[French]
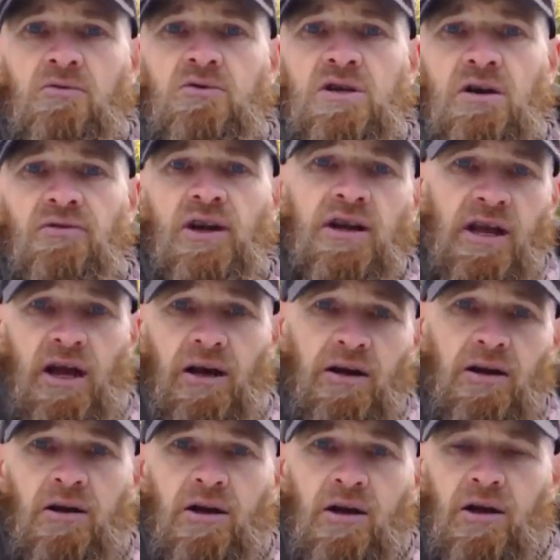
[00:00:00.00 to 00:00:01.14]
vous n'avez rien
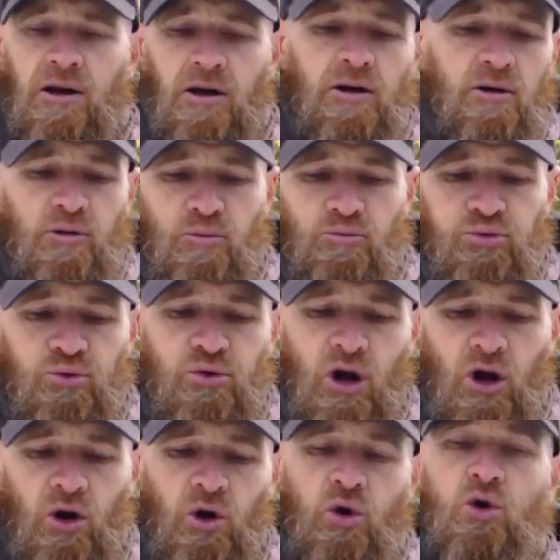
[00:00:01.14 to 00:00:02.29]
pour
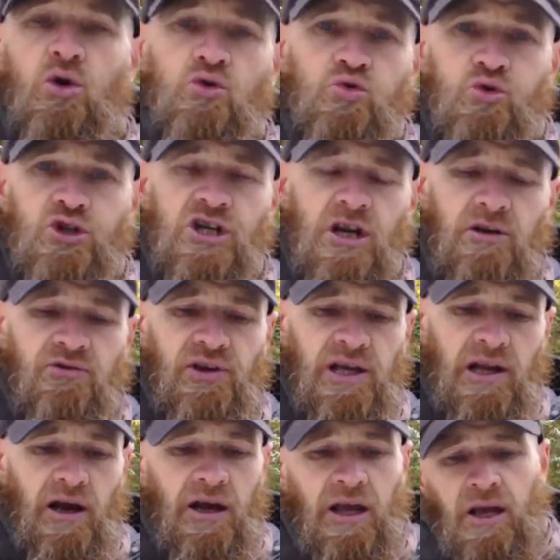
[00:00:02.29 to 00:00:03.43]
retoucher le
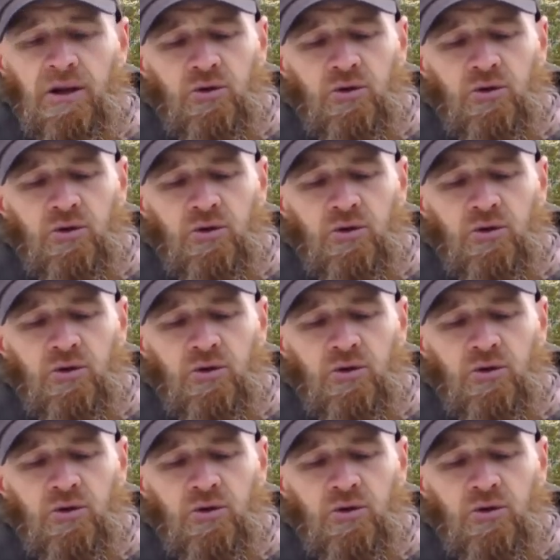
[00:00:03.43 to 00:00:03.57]
fil.